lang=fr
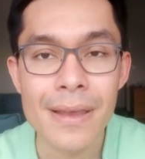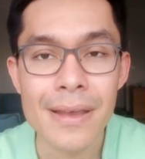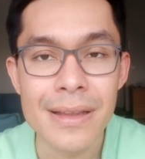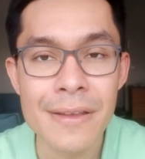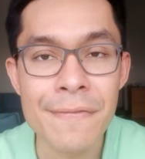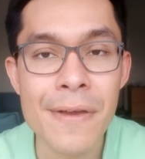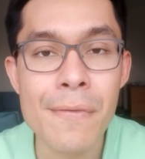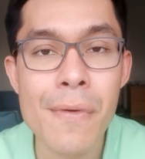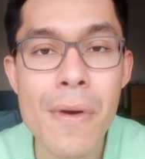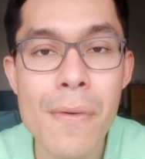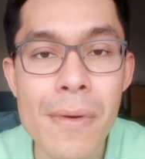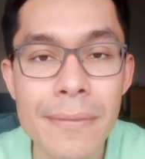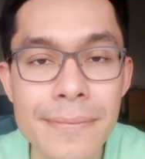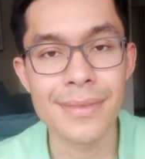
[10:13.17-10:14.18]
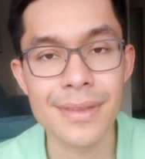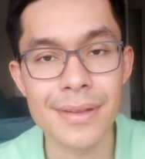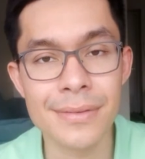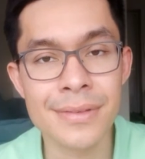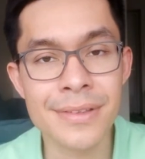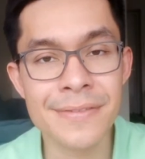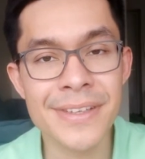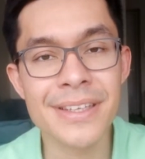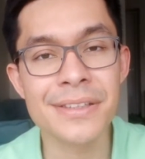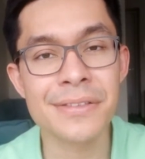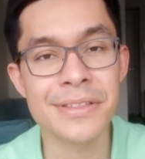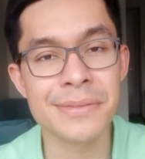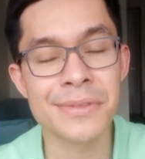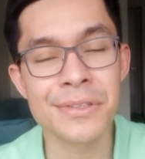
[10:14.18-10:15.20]
l'effet wow. On en vient à la
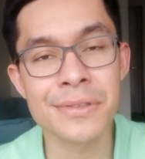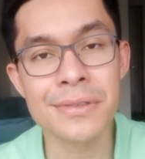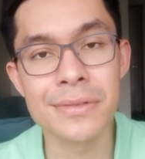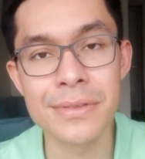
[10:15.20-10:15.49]
troisième chose,